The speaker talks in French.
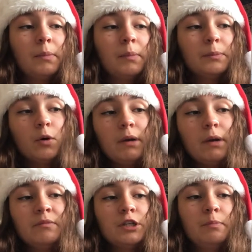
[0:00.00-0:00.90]
Pas de
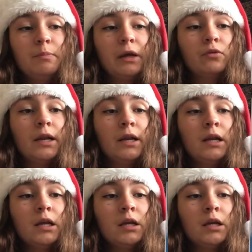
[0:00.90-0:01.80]
problème, dit le Père Noël.
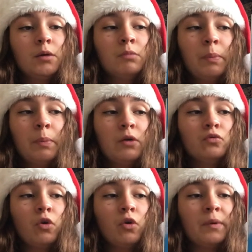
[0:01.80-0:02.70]
Mais pas
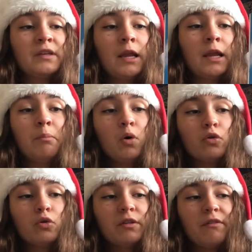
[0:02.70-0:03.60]
longtemps, parce qu'il y a
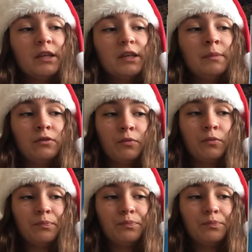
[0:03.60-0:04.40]
beaucoup de travail qui m'attend.